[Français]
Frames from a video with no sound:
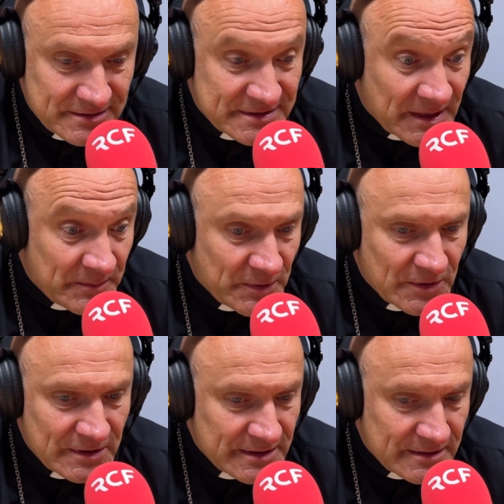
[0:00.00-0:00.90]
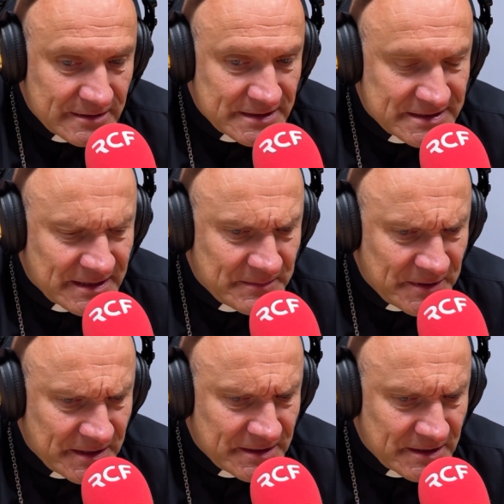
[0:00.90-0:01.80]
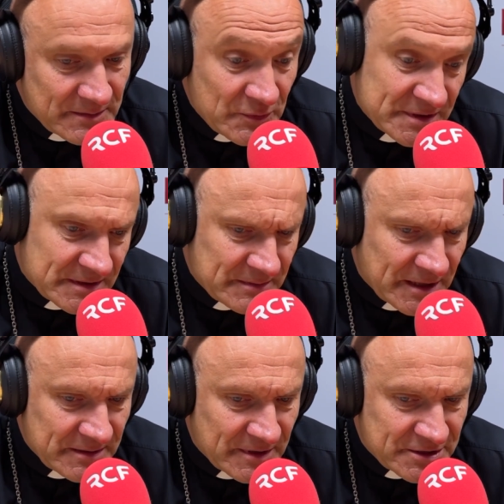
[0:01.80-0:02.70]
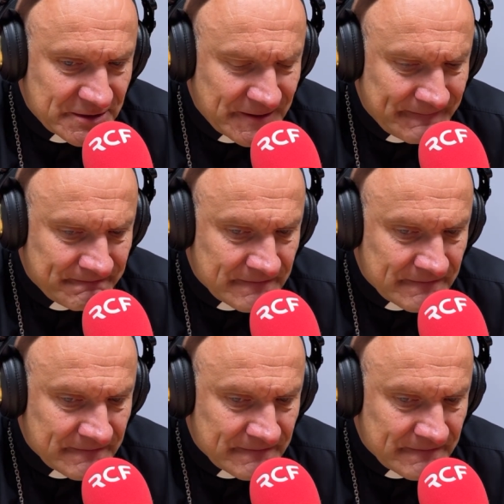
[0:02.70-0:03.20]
Saint Paul et Saint Pierre, et puis Sainte Marie Majeure.